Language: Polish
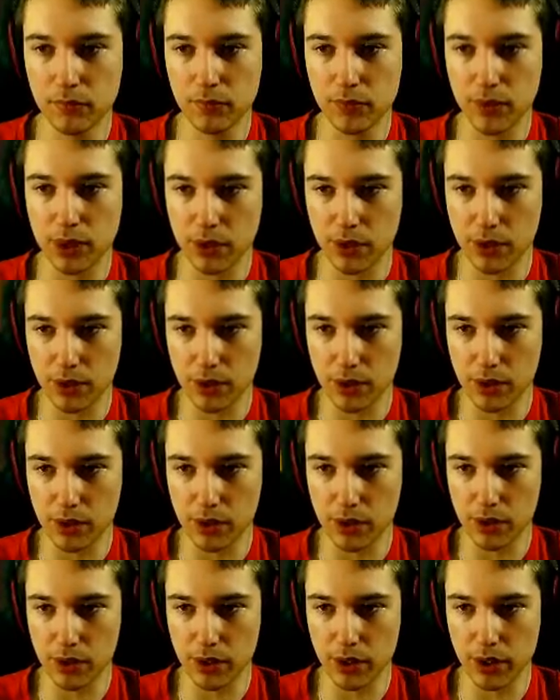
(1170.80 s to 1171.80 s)
W sensie,
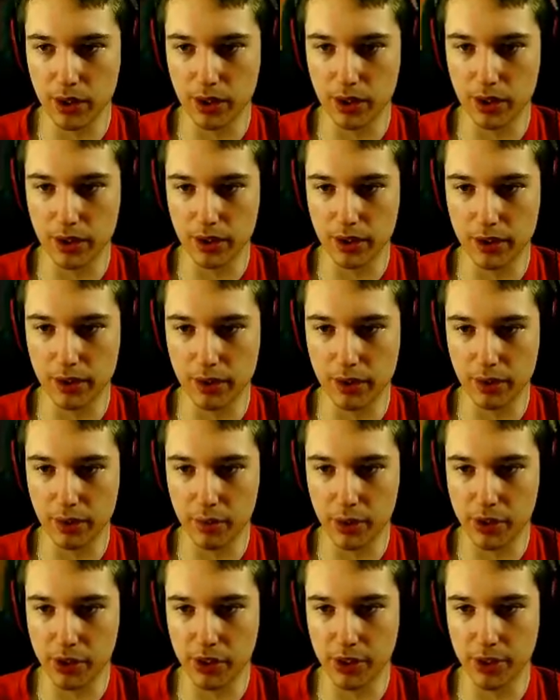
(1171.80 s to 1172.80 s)
że nie
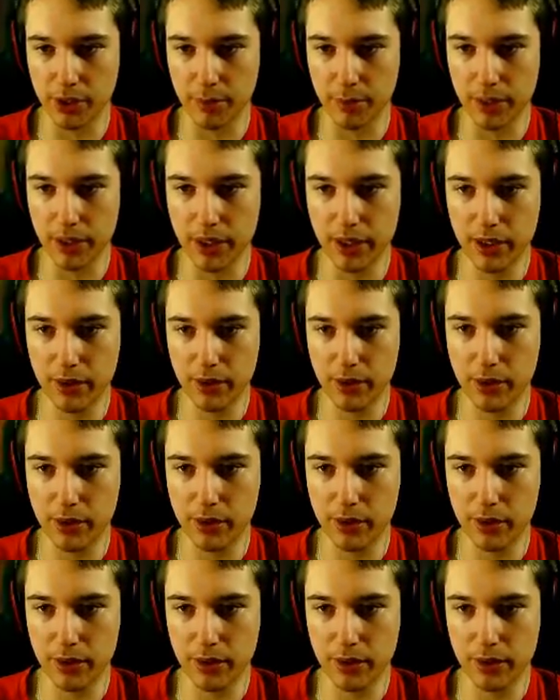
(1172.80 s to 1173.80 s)
masz na nim E,
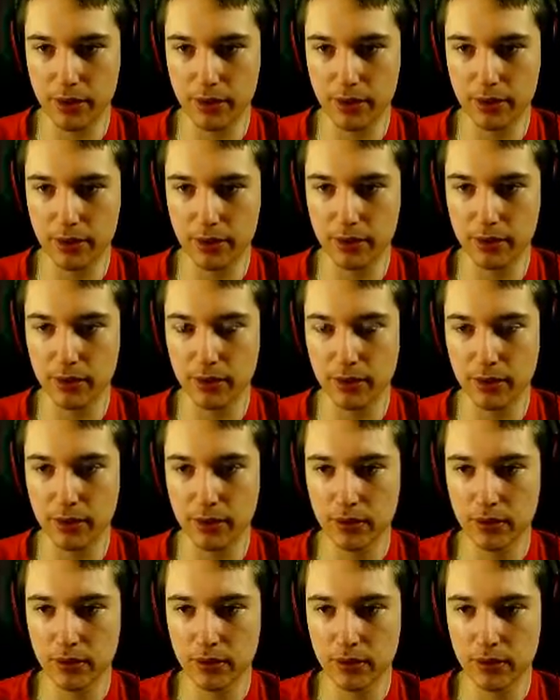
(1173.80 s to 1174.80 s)
czy...
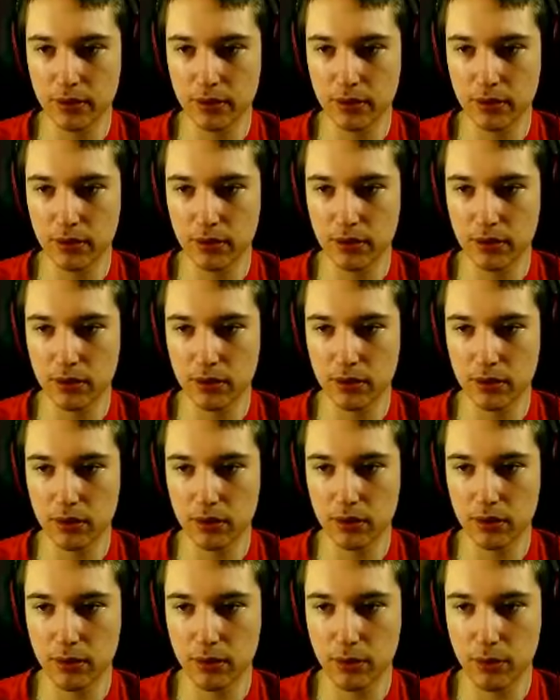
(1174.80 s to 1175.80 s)
Tak.
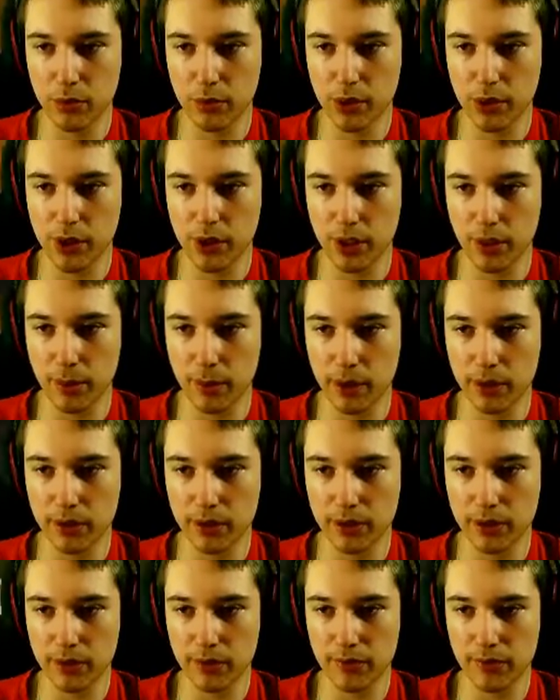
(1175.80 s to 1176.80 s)
To może ich nie ma.
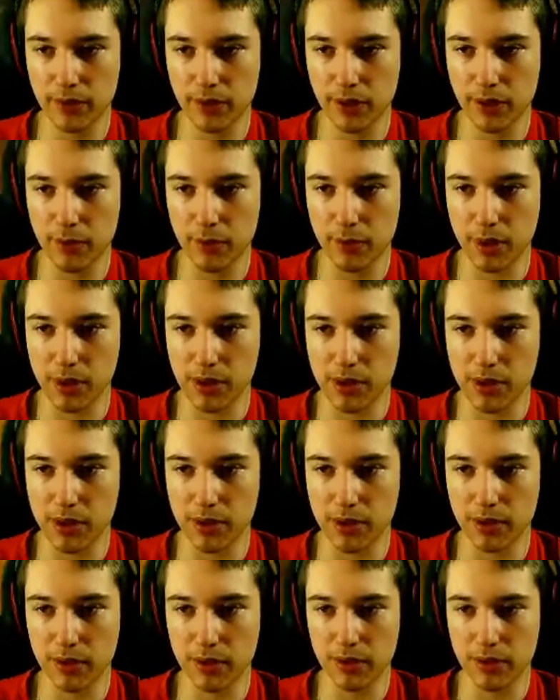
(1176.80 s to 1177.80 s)
W takim razie.
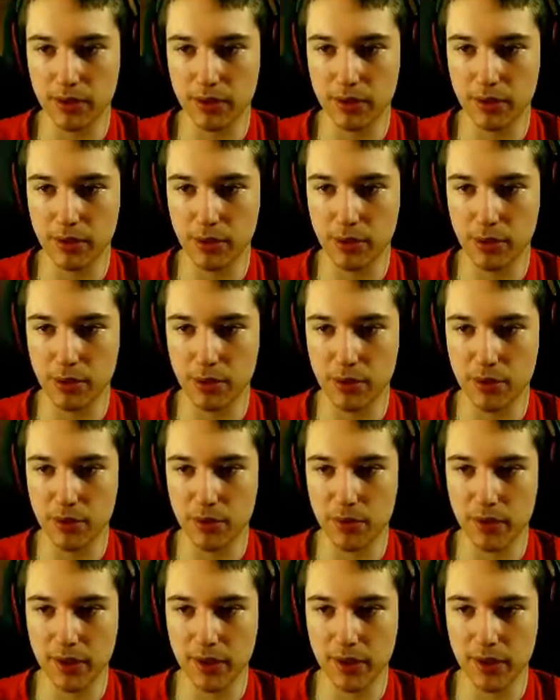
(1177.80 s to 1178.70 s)
Nie urosły.